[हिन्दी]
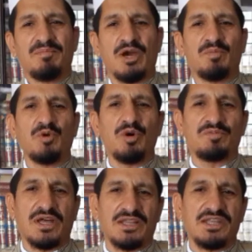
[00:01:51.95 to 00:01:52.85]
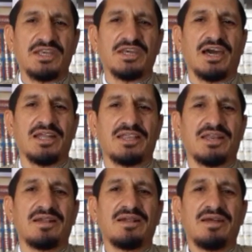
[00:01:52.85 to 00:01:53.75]
महबूब धरती की
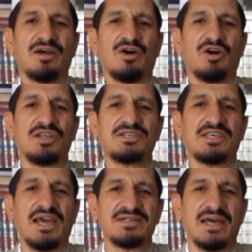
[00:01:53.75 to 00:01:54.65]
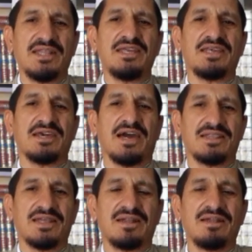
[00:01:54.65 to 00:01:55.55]
खातर और इसकी आज़ादी की
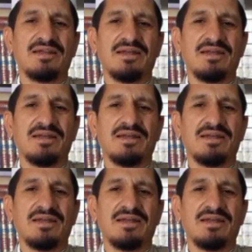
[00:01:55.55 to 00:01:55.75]
खातर